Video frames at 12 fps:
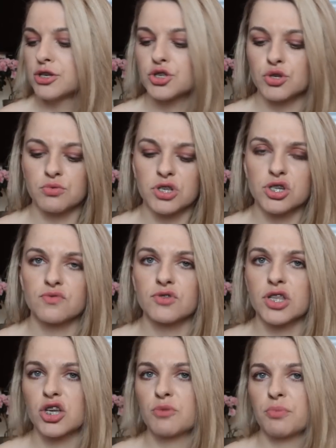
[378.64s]
i są też
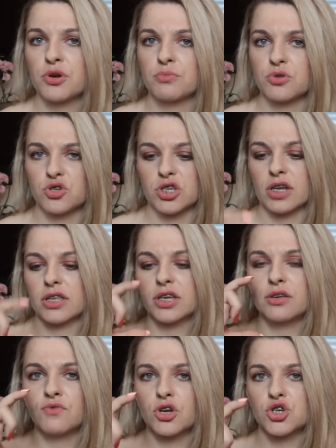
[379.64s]
w takich pojemnościach
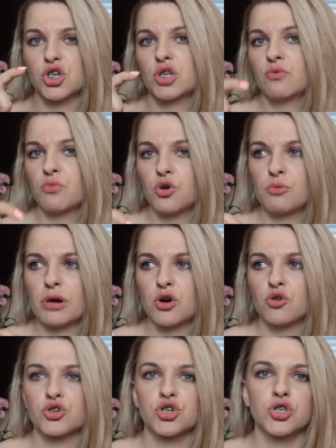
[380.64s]
takich większych, nie wiem, chyba
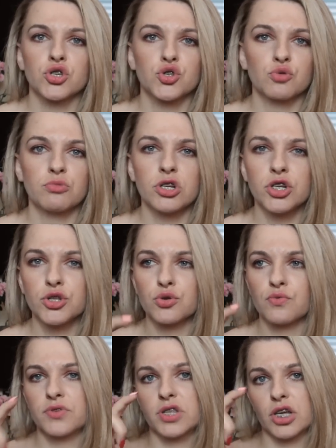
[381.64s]
około 30
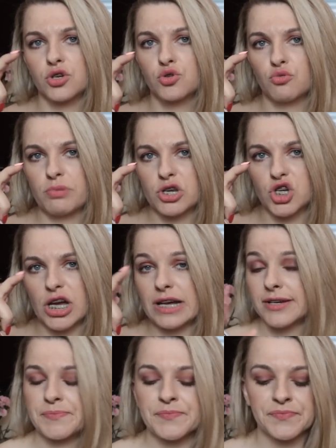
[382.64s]
ml, w takich
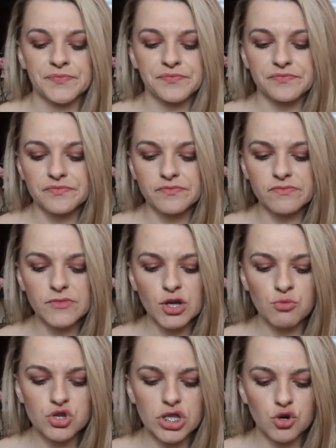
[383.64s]
tupeczkach
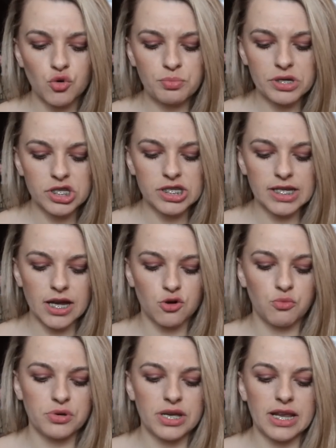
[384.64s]
można kupić. Ja
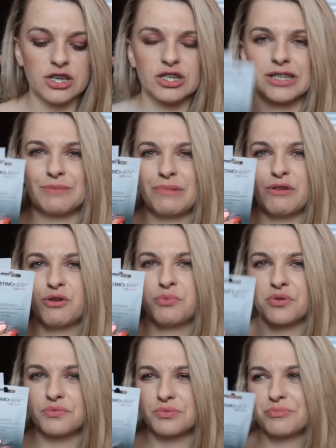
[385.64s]
kupuję raczej te małe,
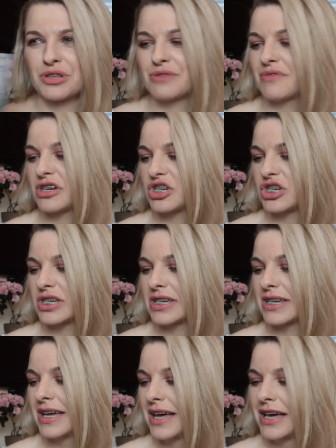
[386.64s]
ponieważ
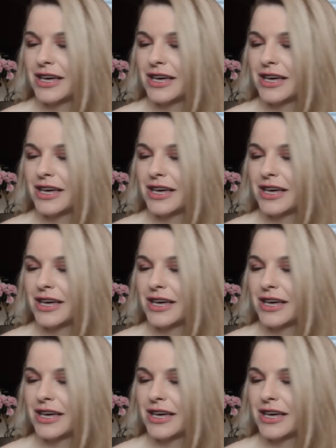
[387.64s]
y,